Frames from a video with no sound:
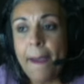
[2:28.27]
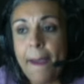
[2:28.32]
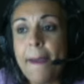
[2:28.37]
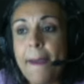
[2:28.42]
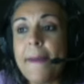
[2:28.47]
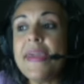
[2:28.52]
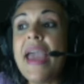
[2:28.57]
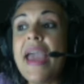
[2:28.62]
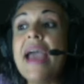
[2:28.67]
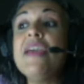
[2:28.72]

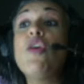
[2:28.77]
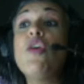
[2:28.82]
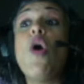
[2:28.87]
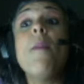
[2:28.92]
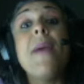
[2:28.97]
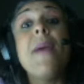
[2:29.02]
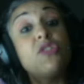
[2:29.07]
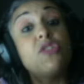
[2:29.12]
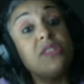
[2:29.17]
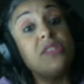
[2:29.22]
E aí
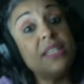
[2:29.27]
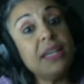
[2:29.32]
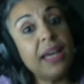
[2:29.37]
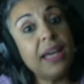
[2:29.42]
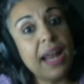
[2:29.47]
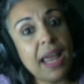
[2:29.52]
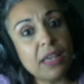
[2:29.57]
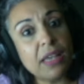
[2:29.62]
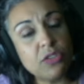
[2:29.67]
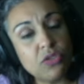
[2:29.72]
começam os
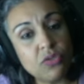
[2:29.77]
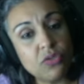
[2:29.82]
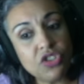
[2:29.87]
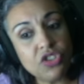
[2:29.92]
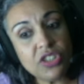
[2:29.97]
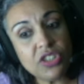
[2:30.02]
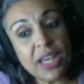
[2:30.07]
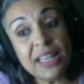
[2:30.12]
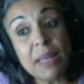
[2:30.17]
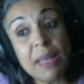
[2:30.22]
ingressos,
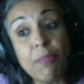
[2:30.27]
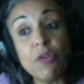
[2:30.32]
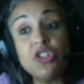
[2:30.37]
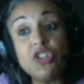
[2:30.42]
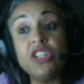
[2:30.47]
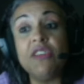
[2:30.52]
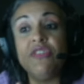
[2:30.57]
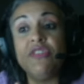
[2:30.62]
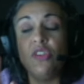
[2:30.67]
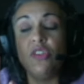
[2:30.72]
e depois
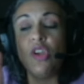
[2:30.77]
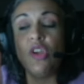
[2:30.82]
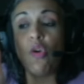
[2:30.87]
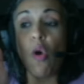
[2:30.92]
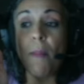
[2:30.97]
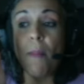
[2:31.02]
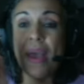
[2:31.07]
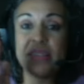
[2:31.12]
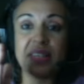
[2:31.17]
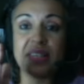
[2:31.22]
que, que
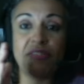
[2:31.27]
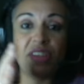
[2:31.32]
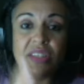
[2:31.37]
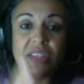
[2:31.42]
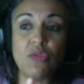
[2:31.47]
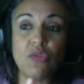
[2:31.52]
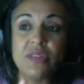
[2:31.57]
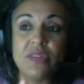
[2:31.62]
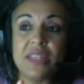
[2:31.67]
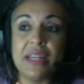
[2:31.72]
começa a venda
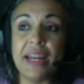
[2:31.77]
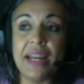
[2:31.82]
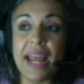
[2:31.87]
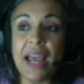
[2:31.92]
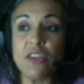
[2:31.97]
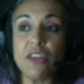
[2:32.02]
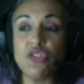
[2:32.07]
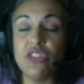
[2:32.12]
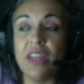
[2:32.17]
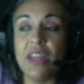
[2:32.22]
dos
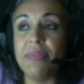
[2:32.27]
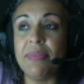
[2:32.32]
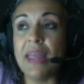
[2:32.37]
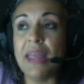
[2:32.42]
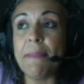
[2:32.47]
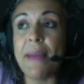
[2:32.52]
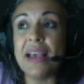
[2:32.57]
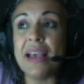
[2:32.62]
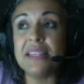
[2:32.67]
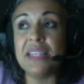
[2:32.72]
ingressos, tem
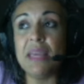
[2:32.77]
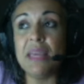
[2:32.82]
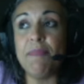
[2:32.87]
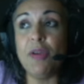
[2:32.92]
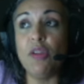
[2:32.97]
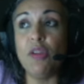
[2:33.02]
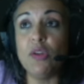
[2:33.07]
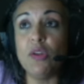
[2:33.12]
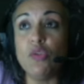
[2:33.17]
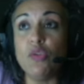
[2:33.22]
mais aí
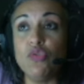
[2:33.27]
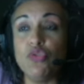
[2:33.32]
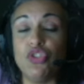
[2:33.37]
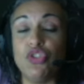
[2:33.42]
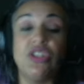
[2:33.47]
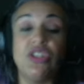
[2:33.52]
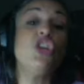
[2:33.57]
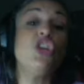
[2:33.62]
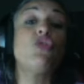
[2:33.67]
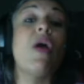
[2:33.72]
pelo menos uns
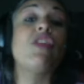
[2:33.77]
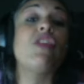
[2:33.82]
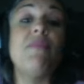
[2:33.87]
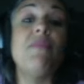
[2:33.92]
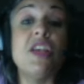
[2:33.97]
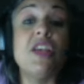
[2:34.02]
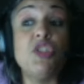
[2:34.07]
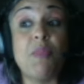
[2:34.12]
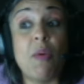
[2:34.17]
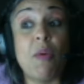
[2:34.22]
3, 4
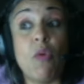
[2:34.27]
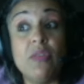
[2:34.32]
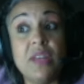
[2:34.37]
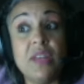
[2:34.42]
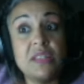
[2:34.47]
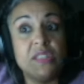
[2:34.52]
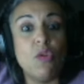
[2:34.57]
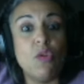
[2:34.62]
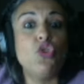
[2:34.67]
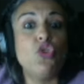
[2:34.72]
meses para
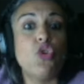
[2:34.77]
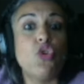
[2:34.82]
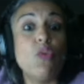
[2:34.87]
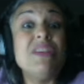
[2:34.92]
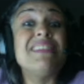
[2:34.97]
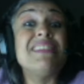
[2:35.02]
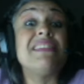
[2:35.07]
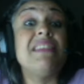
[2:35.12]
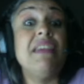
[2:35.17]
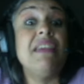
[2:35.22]
acontecer o show em
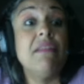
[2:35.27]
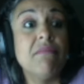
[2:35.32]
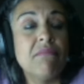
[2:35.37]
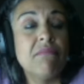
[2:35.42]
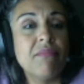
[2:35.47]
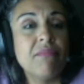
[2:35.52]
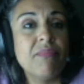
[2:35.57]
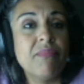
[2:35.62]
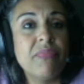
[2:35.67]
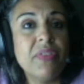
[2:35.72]
si.
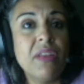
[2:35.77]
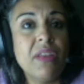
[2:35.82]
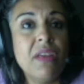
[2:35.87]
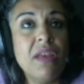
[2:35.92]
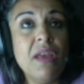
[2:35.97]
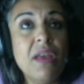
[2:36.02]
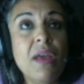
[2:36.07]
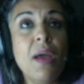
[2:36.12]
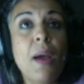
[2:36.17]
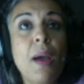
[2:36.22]

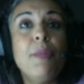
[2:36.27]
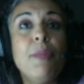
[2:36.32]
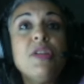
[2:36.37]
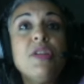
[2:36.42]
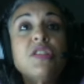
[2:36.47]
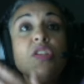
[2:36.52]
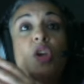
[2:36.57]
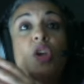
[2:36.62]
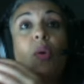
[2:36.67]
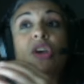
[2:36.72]
Por
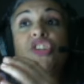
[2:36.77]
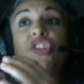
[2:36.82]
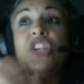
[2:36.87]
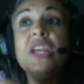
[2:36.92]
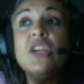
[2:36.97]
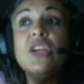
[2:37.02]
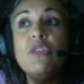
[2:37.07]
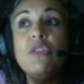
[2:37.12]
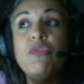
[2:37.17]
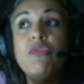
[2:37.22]
isso que eu achei
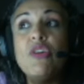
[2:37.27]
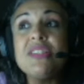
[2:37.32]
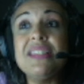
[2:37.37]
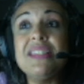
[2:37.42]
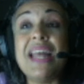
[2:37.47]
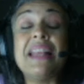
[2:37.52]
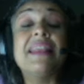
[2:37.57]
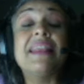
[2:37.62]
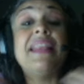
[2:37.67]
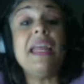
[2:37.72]
que não fosse
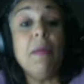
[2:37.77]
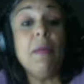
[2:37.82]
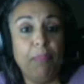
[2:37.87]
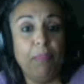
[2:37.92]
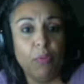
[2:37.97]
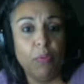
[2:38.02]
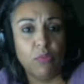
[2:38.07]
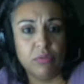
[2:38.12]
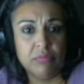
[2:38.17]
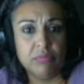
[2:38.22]
dar
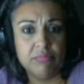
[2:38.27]
tempo